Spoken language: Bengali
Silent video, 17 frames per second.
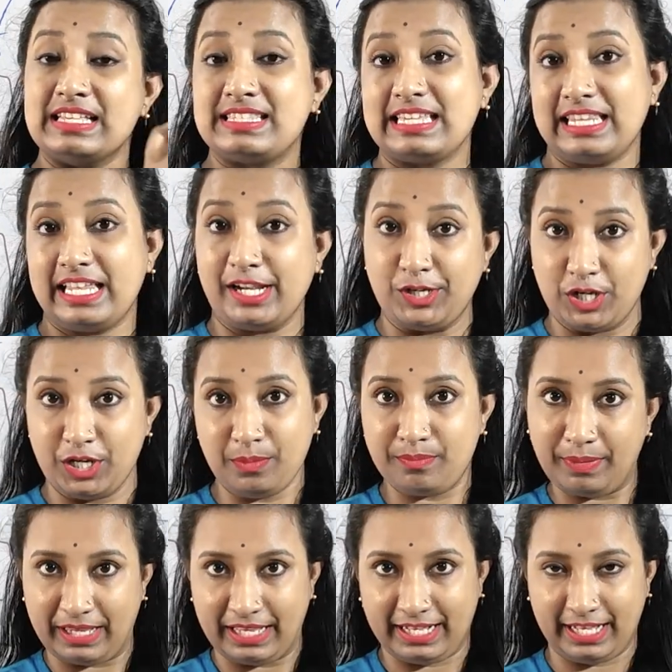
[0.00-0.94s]
সিলেকশন
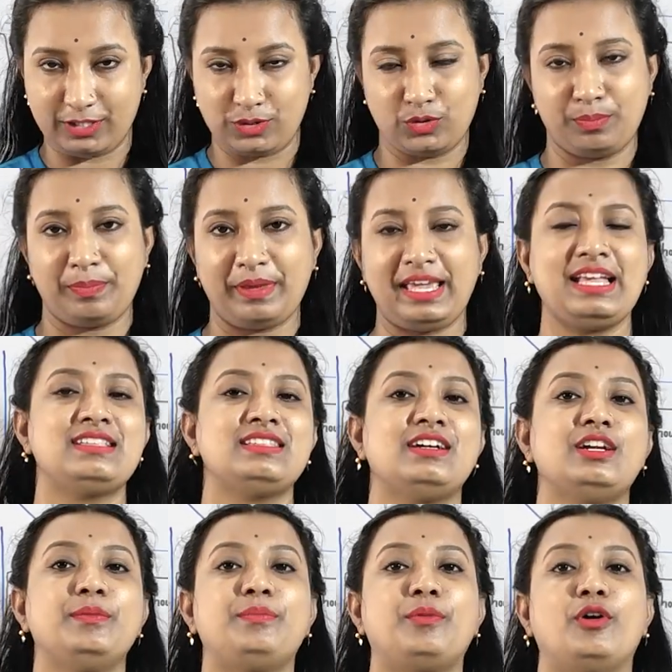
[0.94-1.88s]
পেয়ে গেছো পেয়ে
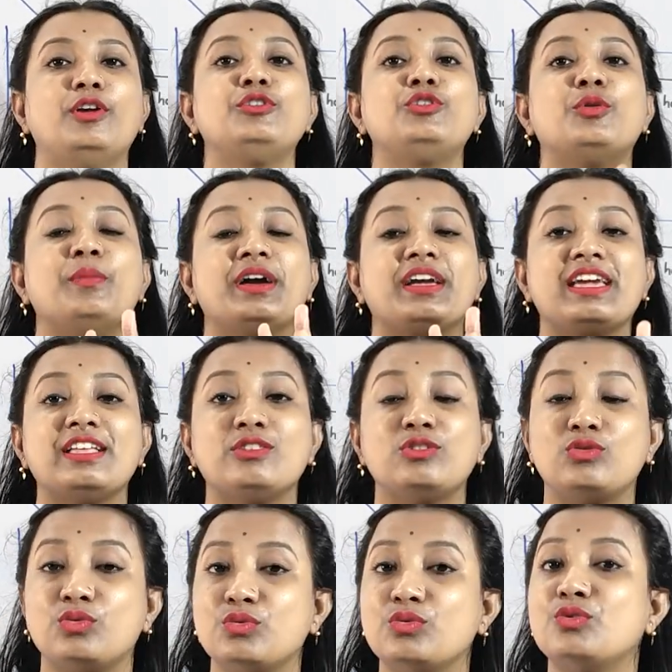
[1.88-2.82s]
যাওয়ার পর তোমাকে
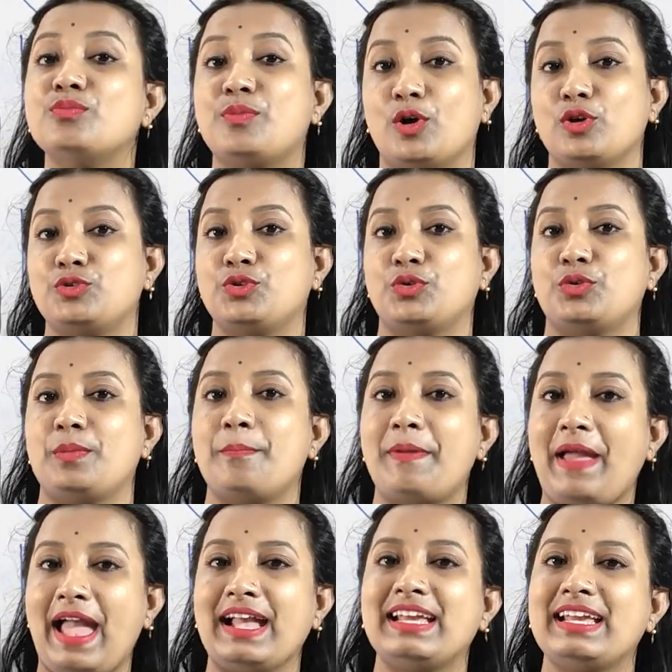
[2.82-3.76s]
দু বছর
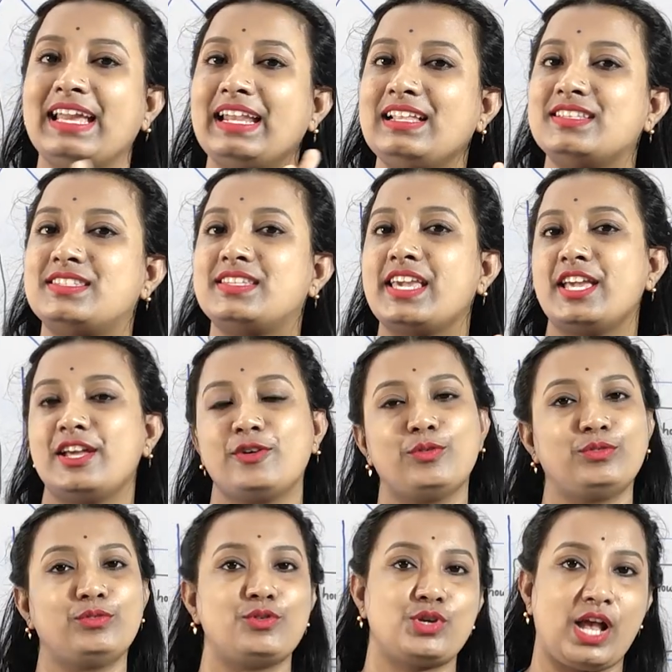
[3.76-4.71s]
ব্যাংকের যে
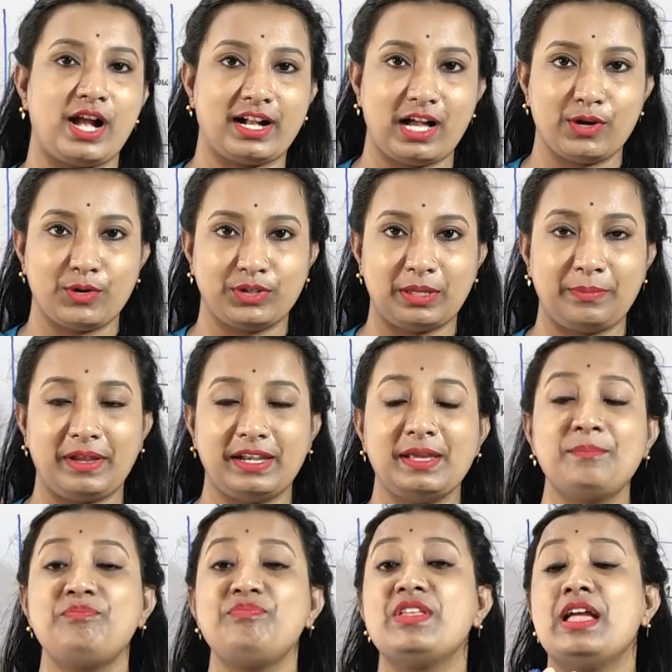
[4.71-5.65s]
কোনো শাখা হতে
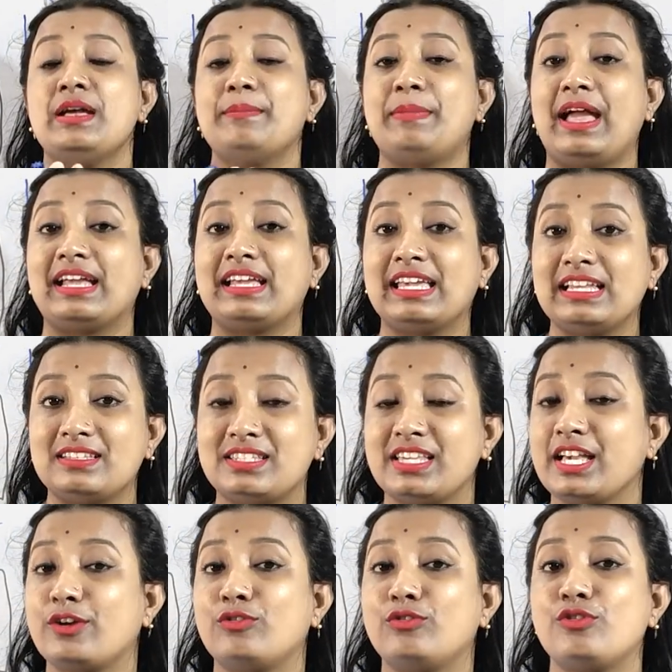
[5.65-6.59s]
পারে ব্যাংকের
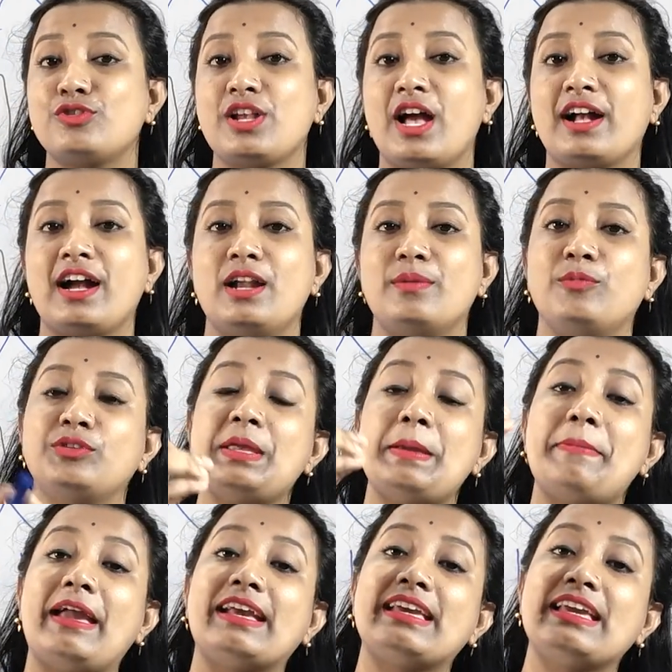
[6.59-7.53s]
যে কোনো শাখার
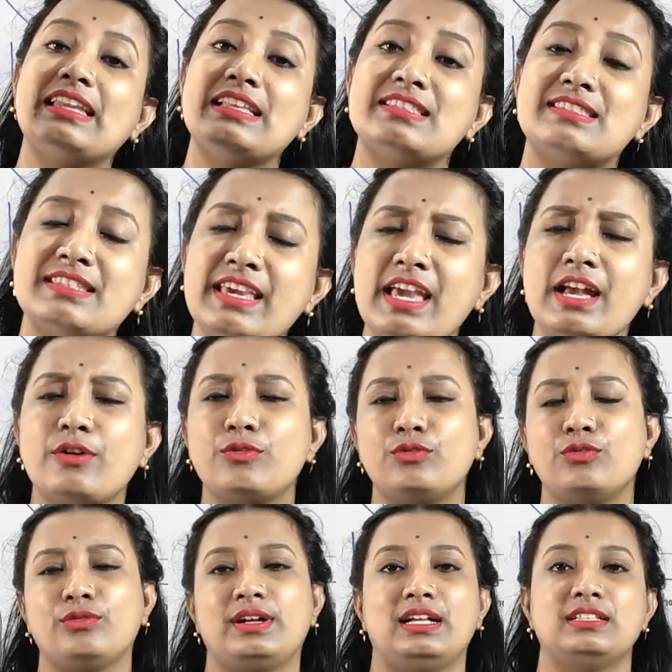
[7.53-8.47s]
মধ্যে ব্যাংকের যে
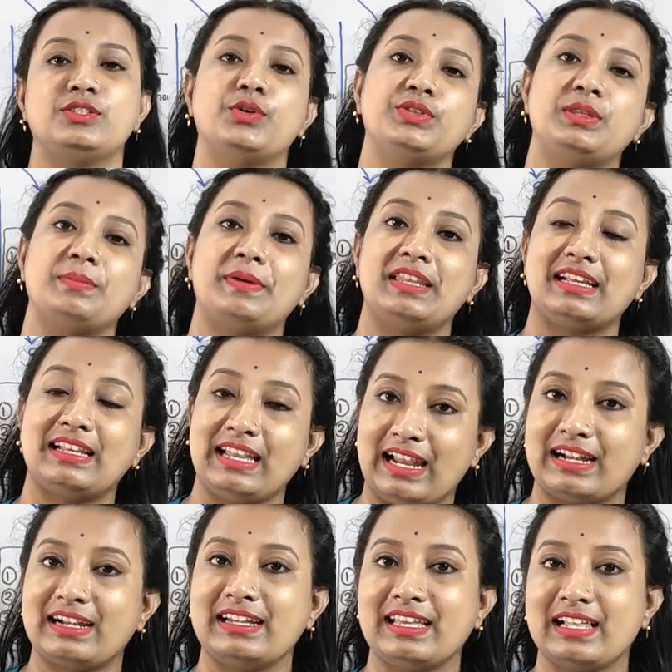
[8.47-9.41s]
কোনো কাজ হতে পারে
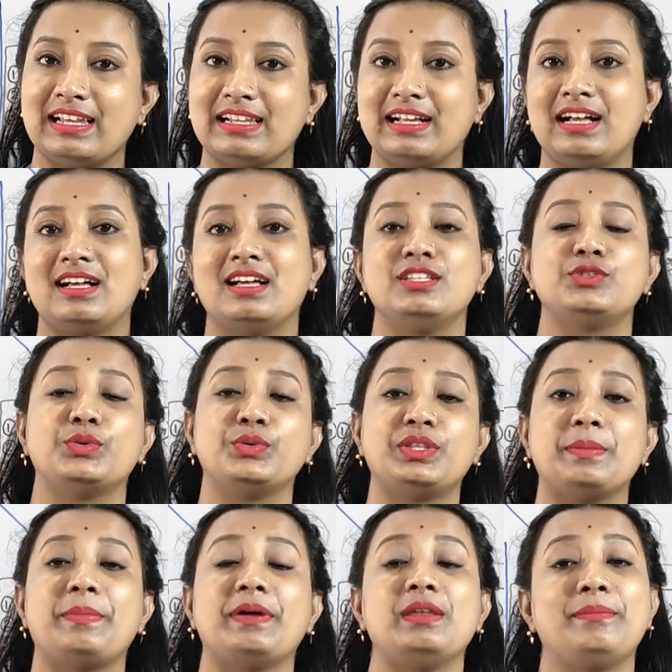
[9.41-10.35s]
ক্লার্ক্রিয়াল কাজ
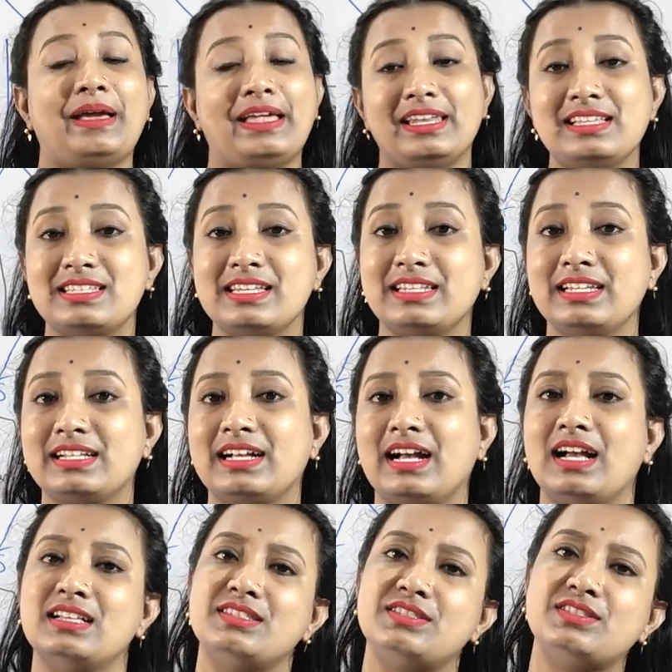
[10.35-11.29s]
হতে পারে ম্যানেজারের
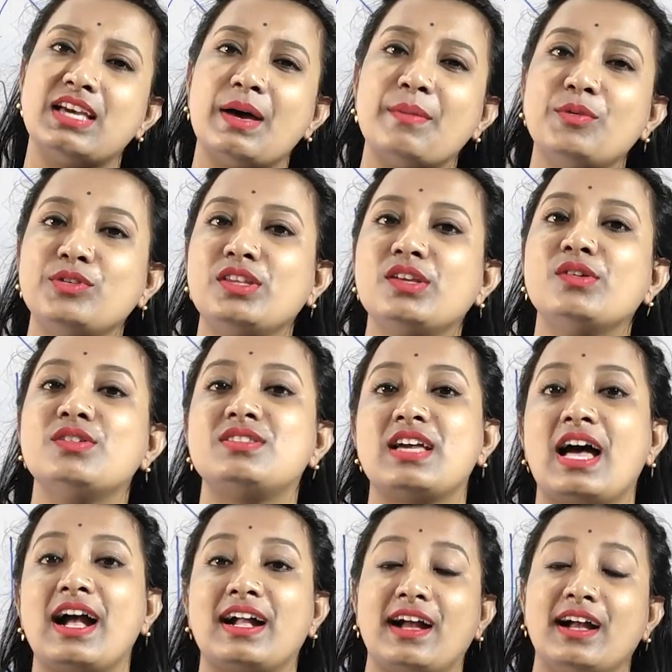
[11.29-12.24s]
কাজ যাবতীয়
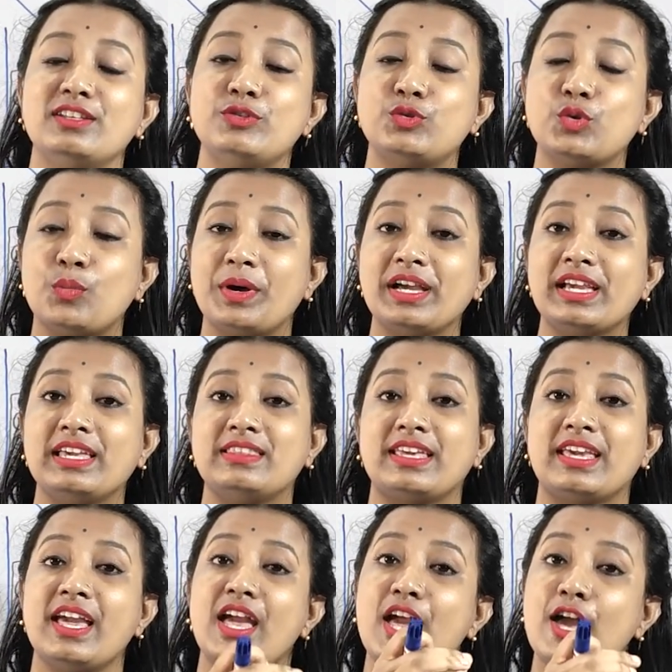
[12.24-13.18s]
যা কাজ তোমাকে
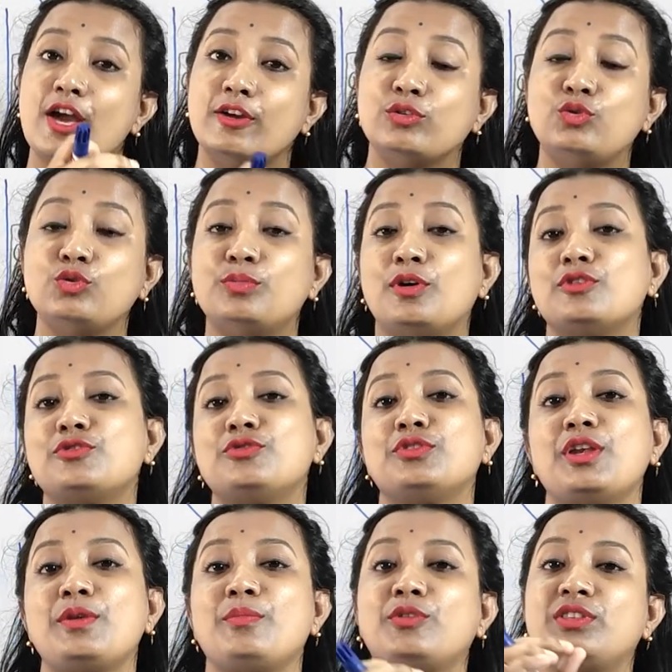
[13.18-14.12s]
দিয়ে দু
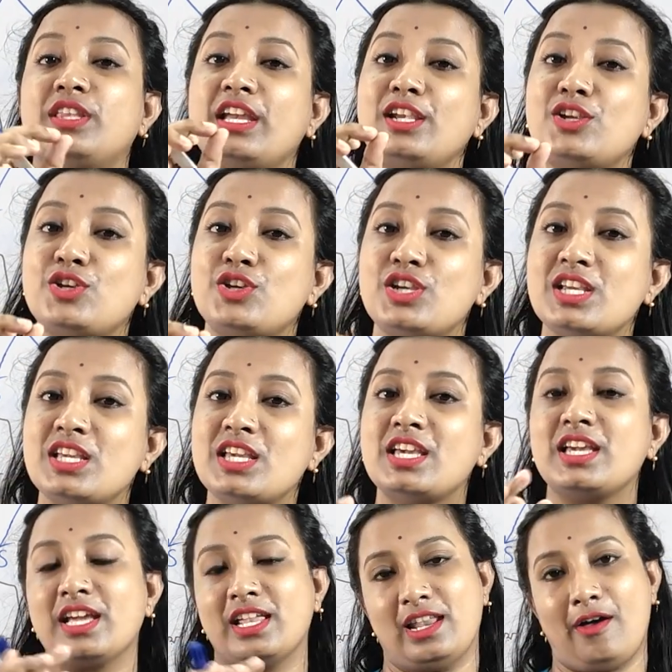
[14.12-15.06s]
বছরের মধ্যে
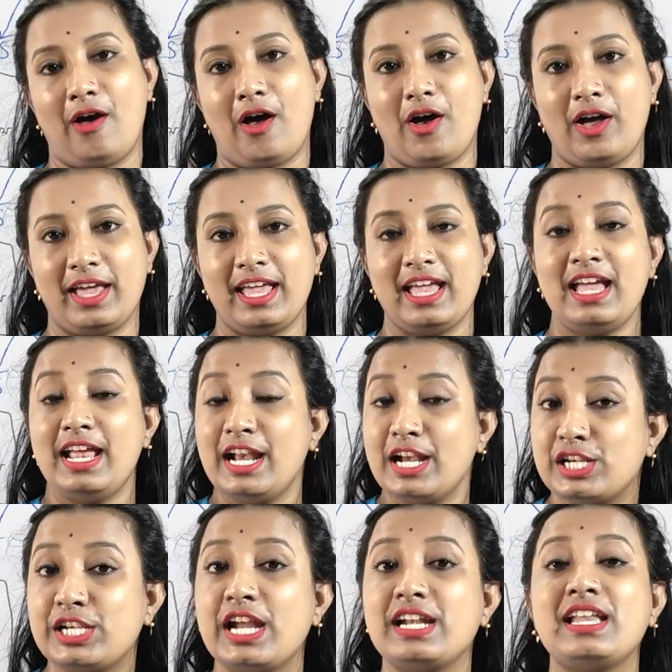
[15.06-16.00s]
শিখিয়ে নেওয়া হয়
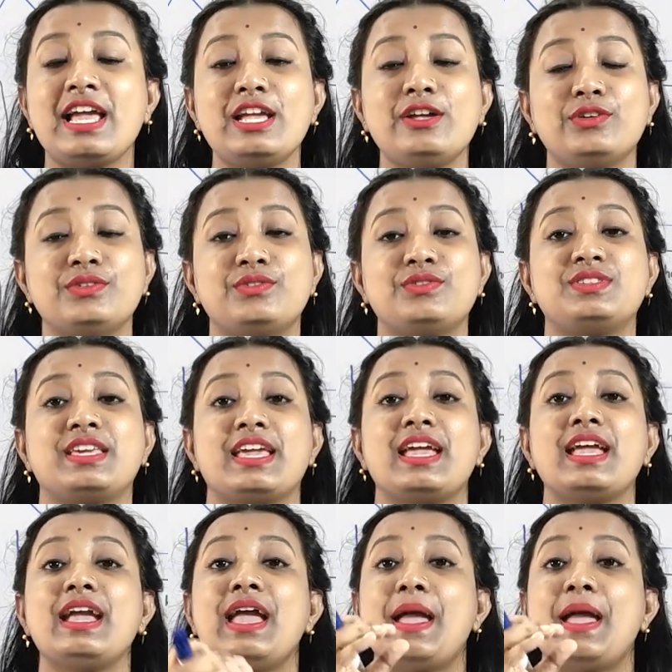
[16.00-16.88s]
সেটাই হচ্ছে হচ্ছে